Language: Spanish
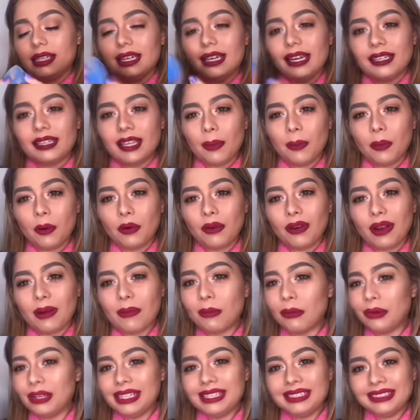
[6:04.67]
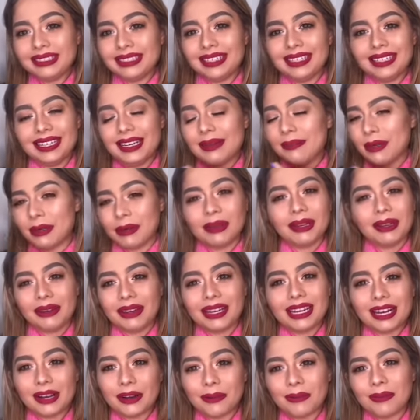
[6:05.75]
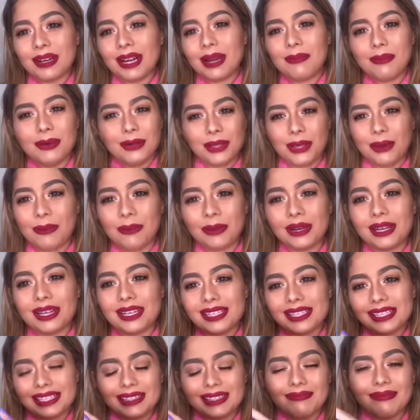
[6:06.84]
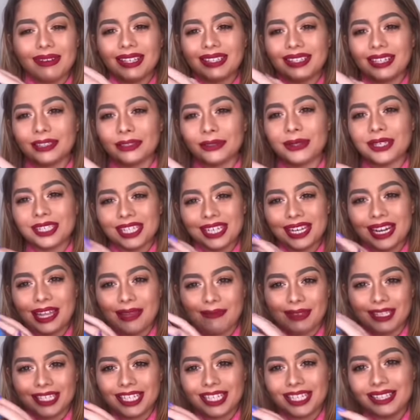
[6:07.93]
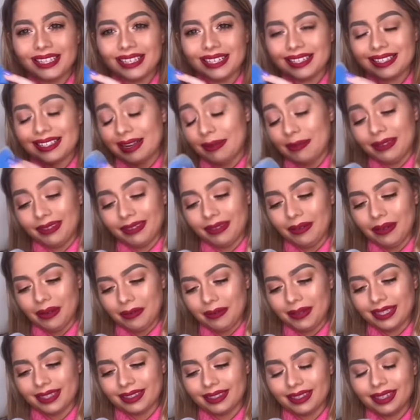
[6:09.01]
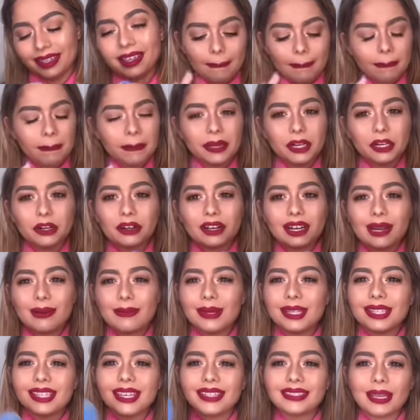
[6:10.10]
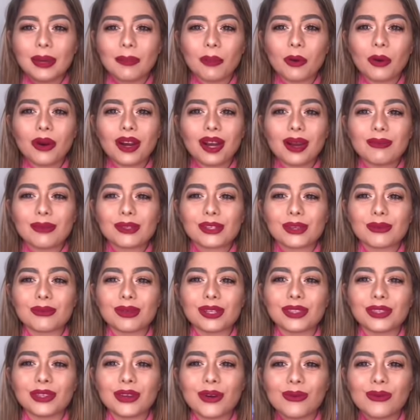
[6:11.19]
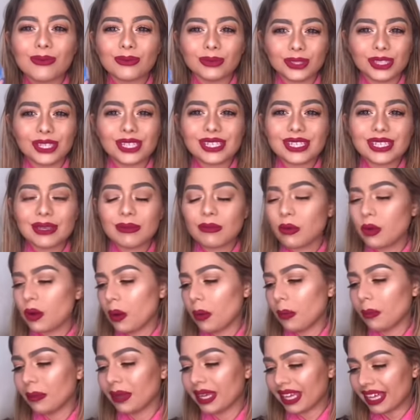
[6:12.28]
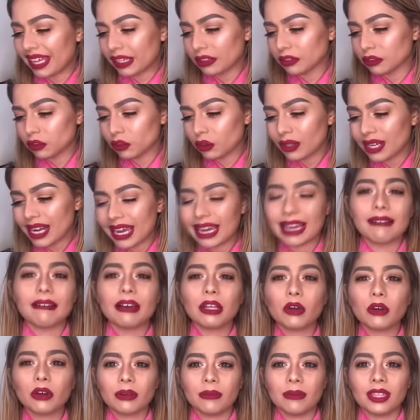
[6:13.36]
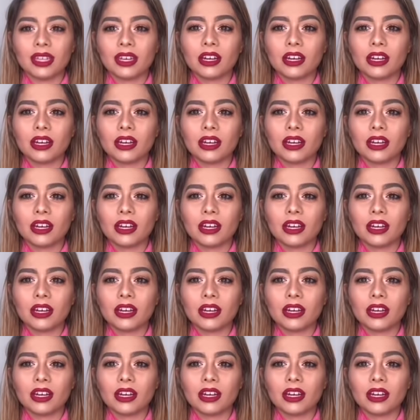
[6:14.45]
Esta esponja es muy linda, la primera vez que la compras, pero después va a estar toda llena de manchitas, lamentablemente pero realmente esta esponja me sorprendió muchísimo, me encantó el acabado que me